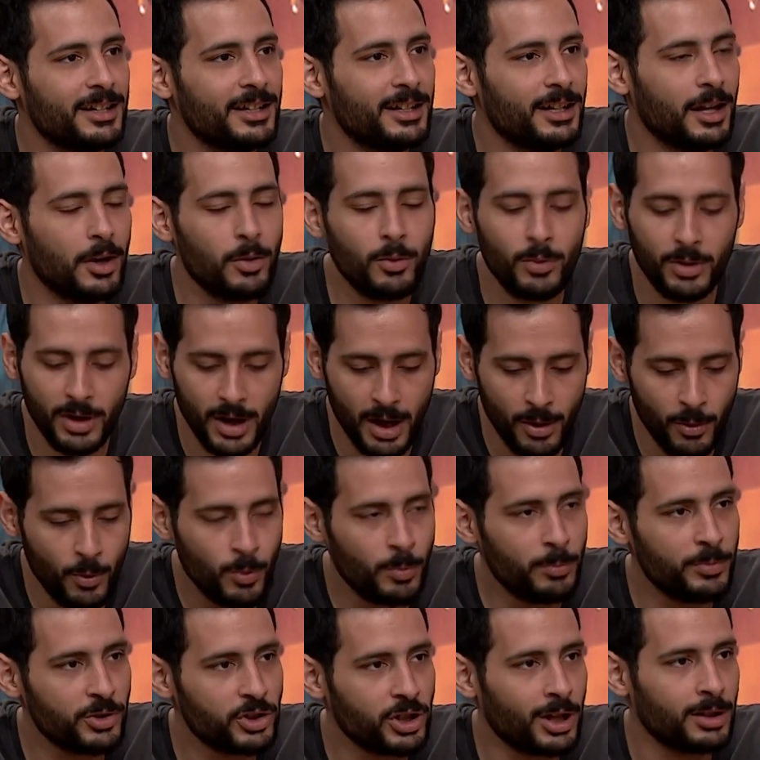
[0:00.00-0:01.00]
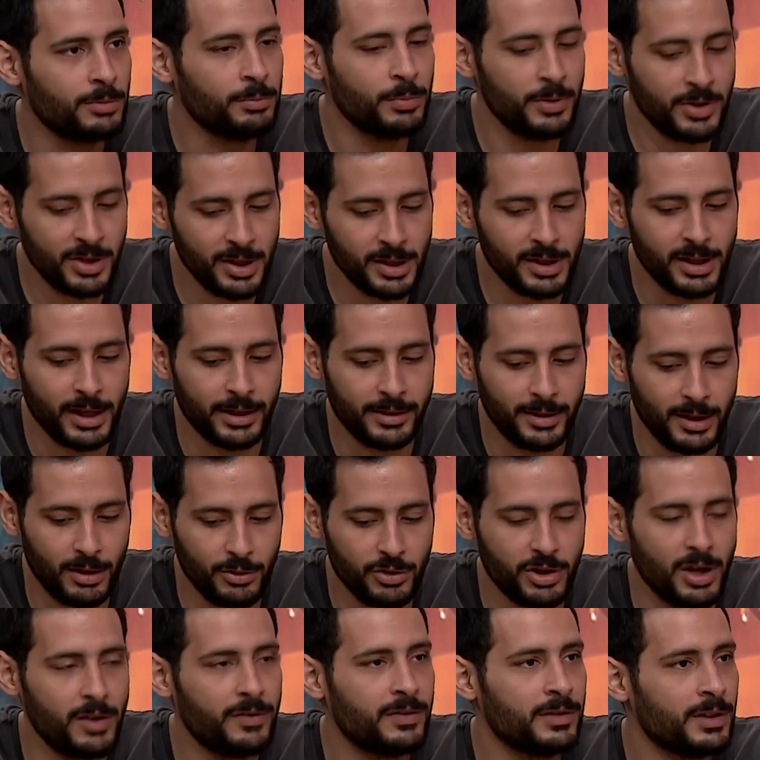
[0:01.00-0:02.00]
لو لو مش هتبسط يعني
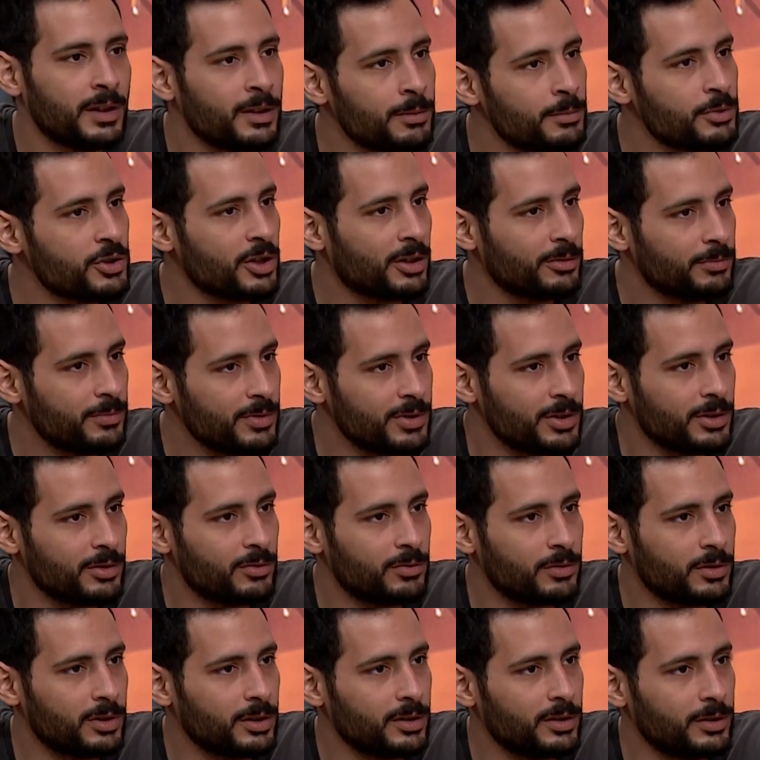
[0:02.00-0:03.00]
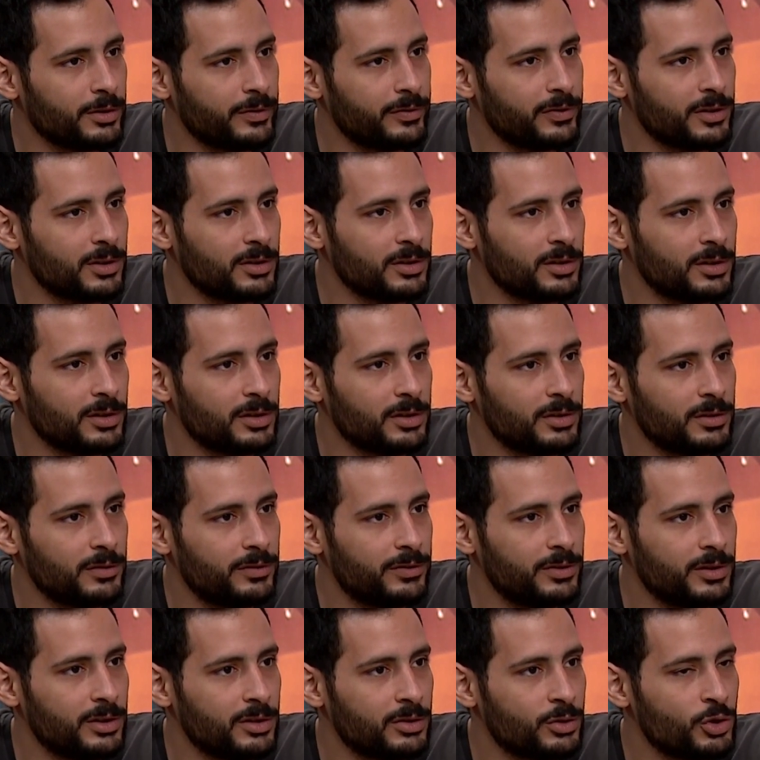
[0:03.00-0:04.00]
لو شايف ان انا مش هتبسط في
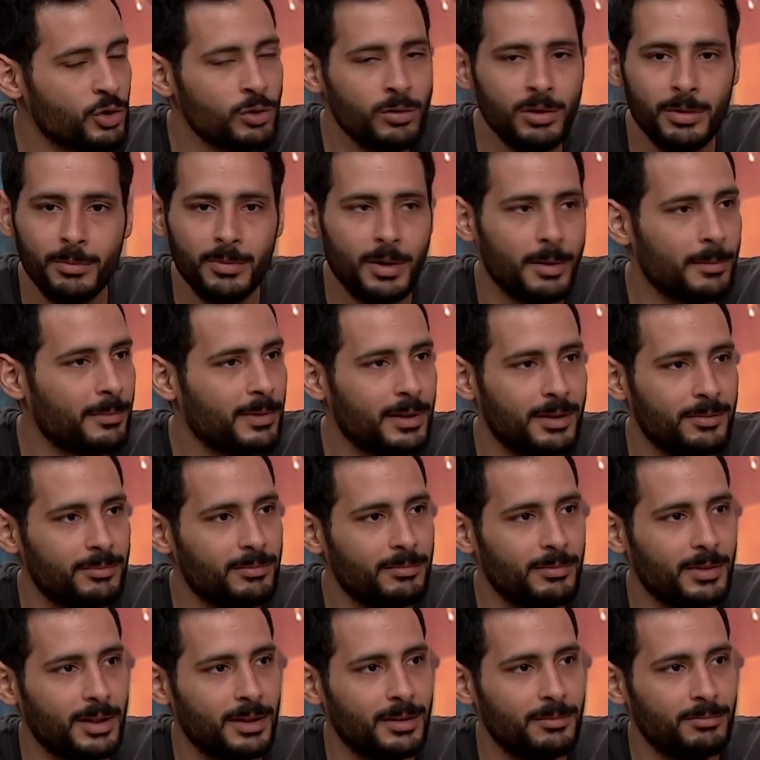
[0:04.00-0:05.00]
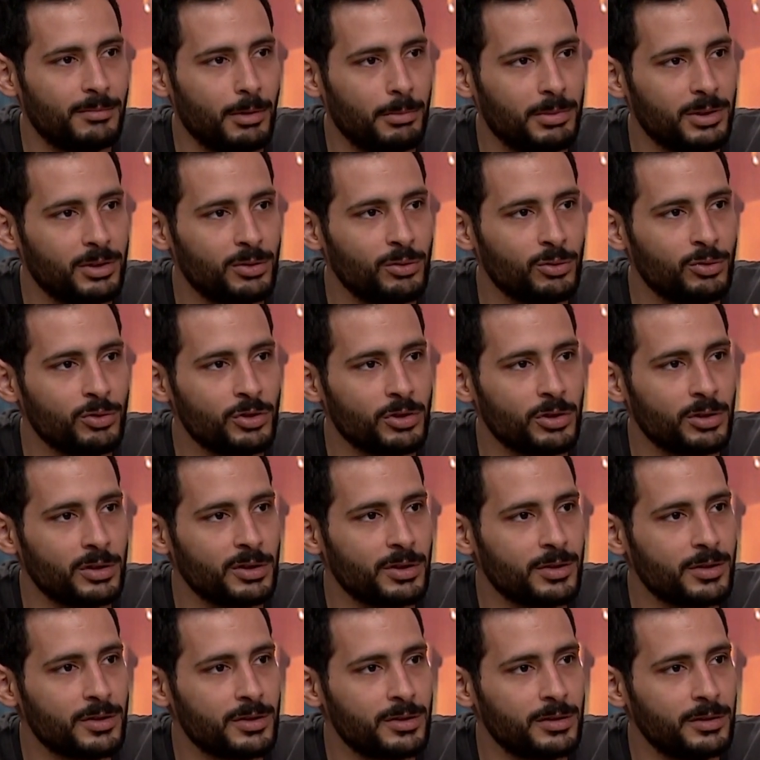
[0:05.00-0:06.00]
في الشغل ما ما, ما بدخلوش
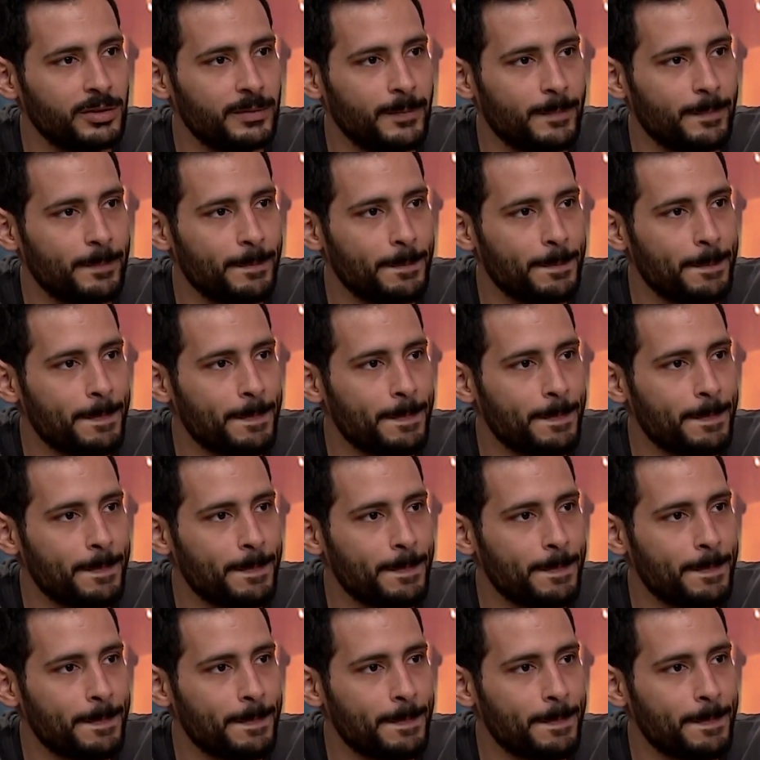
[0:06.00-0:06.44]
خالص ايه ميزه